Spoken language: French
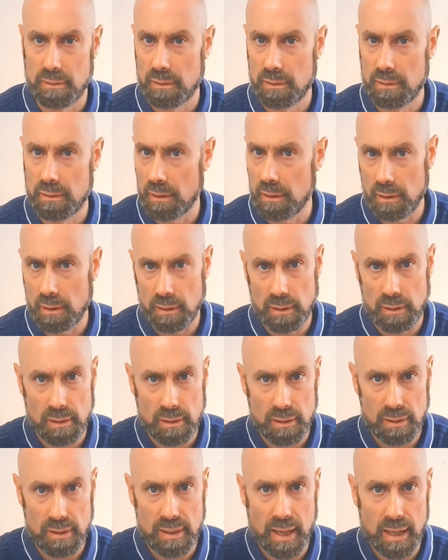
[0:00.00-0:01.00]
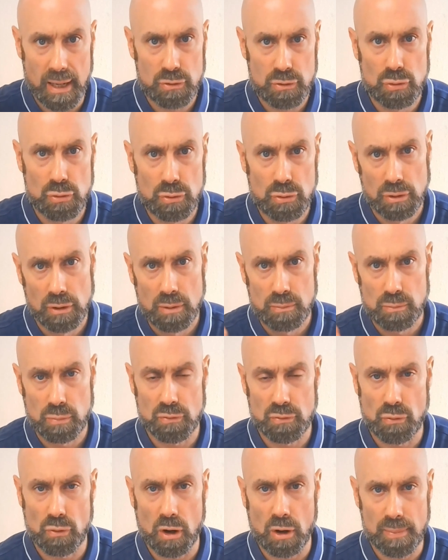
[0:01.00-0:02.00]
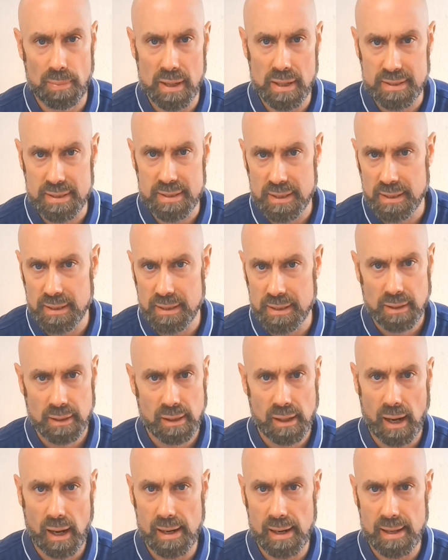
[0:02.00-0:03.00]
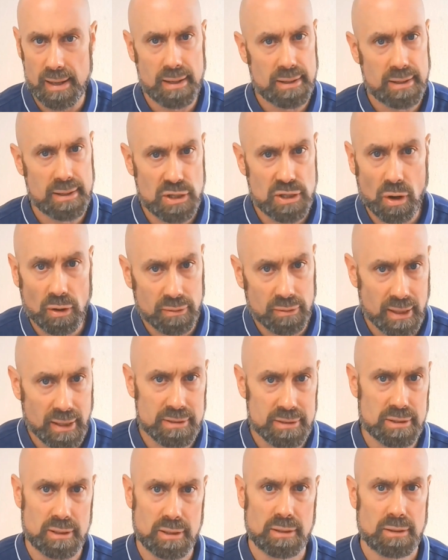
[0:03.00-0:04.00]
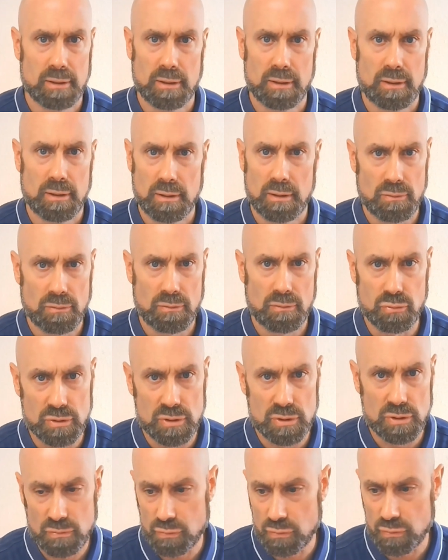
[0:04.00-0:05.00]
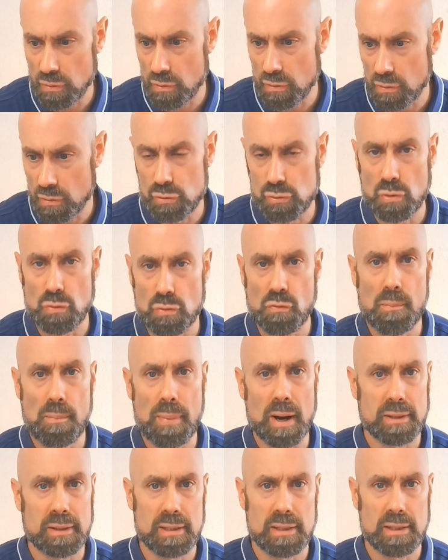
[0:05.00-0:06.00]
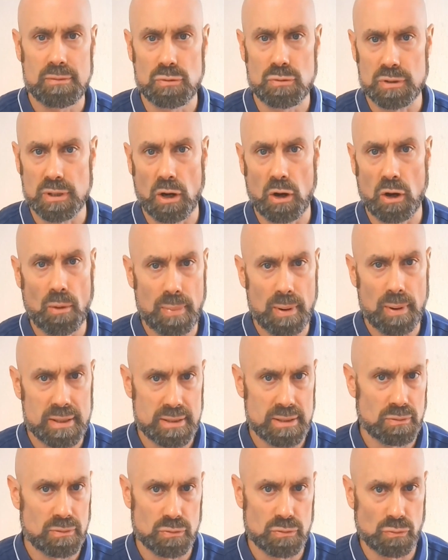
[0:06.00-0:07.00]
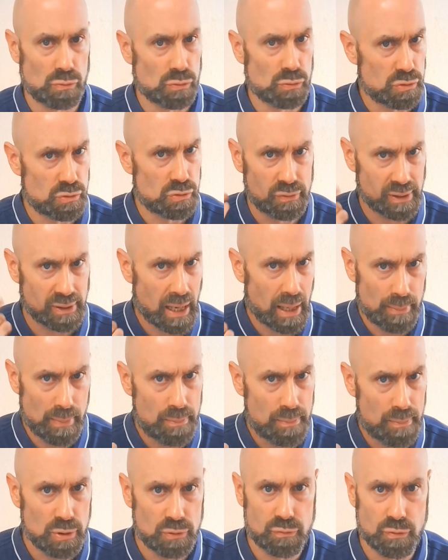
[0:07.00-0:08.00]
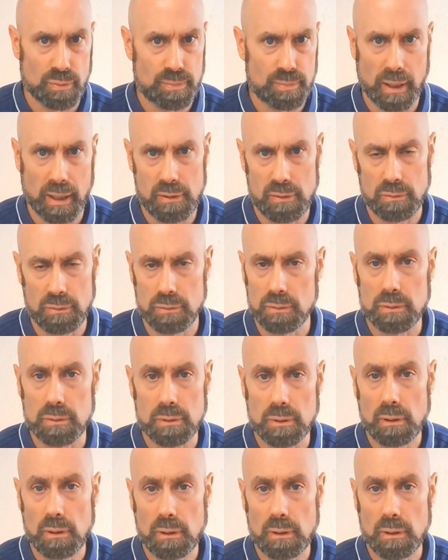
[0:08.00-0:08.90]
euh, la queue pour vous remplacer, elle est gigantesque vous dit vous, le jour où vous partez, vous serez remplacé, on ne se souviendra même plus de votre prénom. Donc, euh,